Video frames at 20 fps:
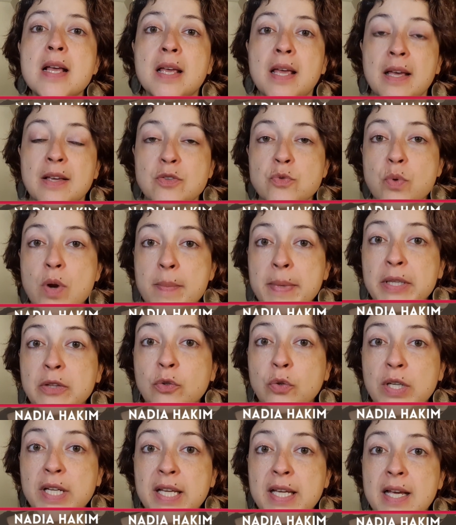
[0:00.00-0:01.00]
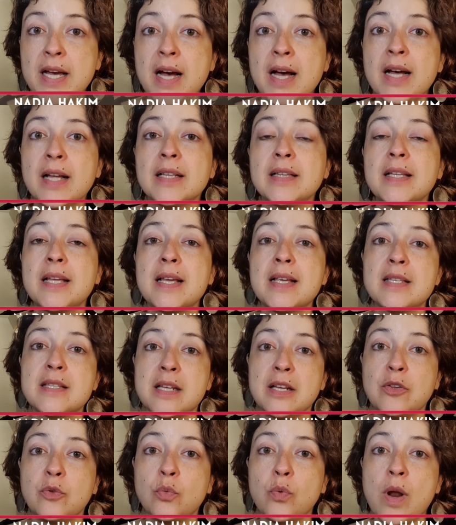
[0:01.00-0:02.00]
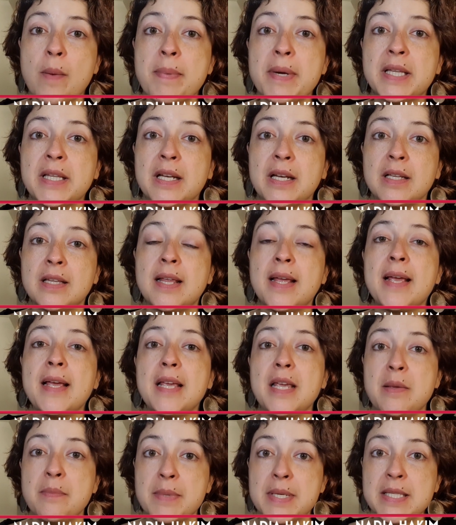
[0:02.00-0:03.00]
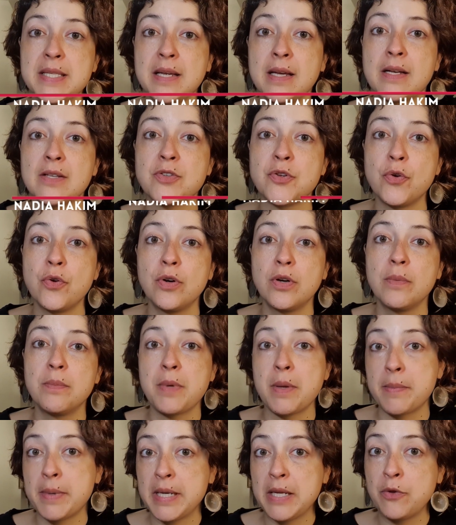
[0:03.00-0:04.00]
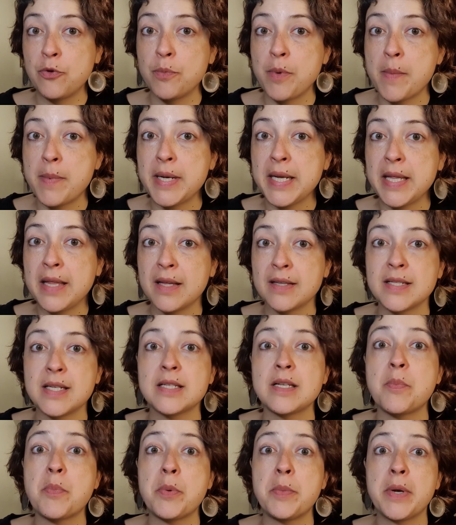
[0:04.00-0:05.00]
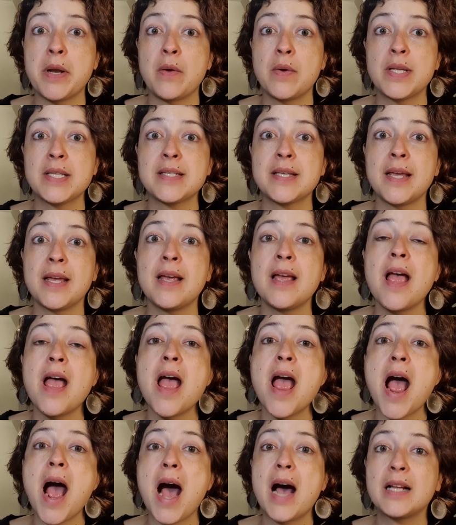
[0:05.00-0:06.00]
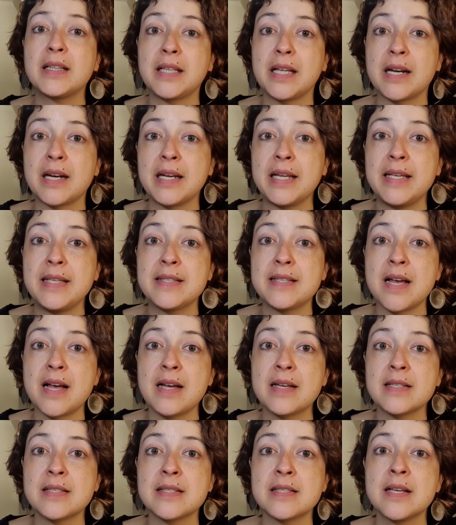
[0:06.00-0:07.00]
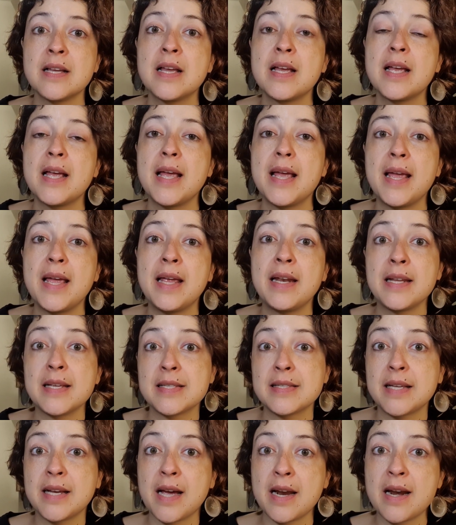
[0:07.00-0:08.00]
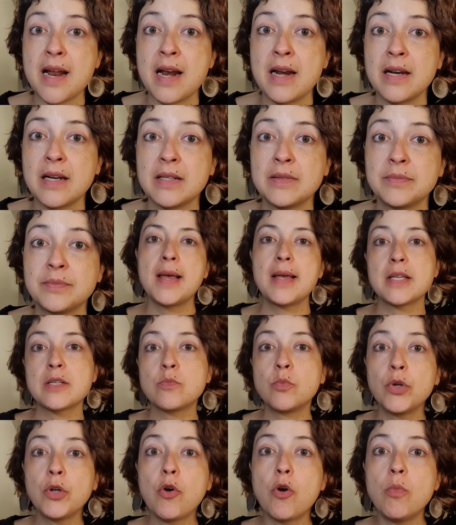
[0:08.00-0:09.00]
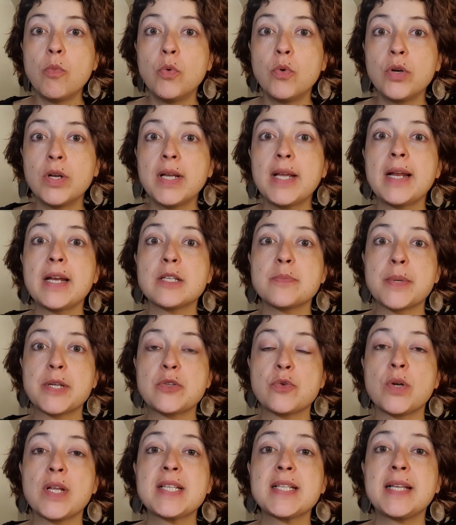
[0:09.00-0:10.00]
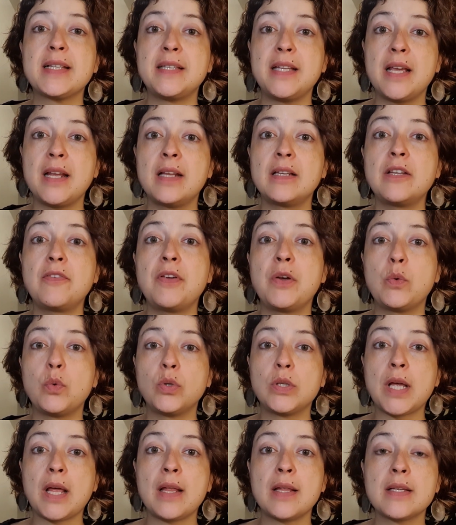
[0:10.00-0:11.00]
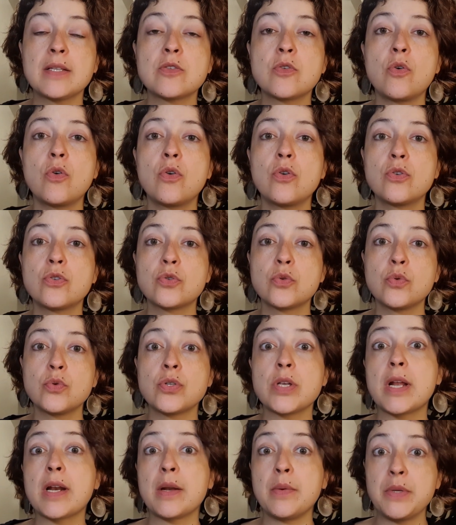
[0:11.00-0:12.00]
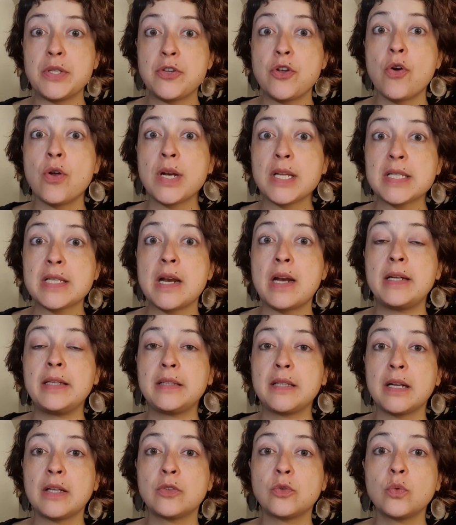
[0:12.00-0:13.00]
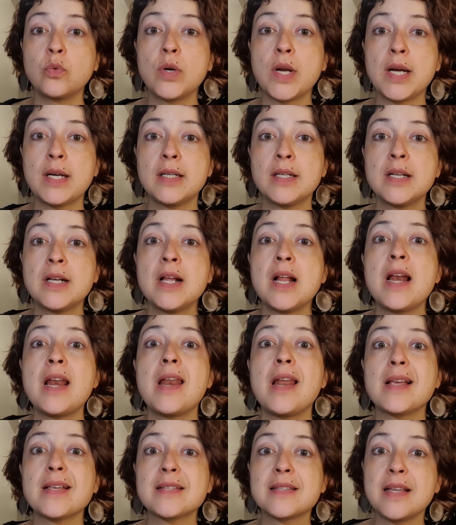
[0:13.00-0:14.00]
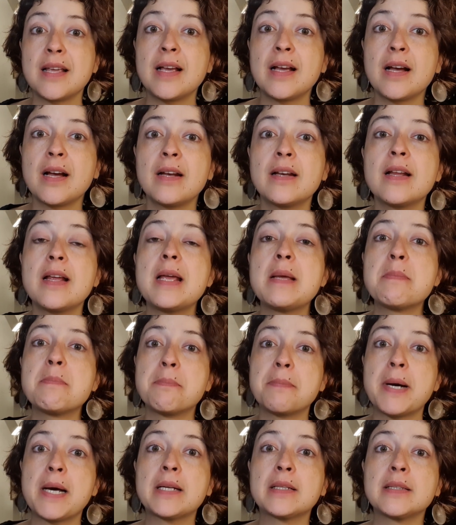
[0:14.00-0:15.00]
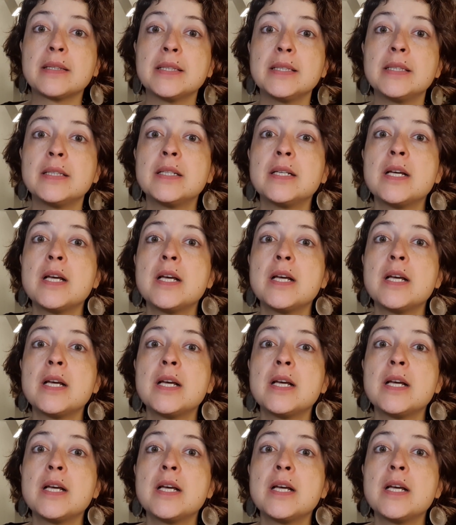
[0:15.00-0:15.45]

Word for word: que es una mentoría de escritura a partir de investigación. Bienvenido y bienvenida si es la primera vez que aterrizas en este canal. Es muy común que las personas que tienen dificultades con sus revisiones de la literatura las tengan en parte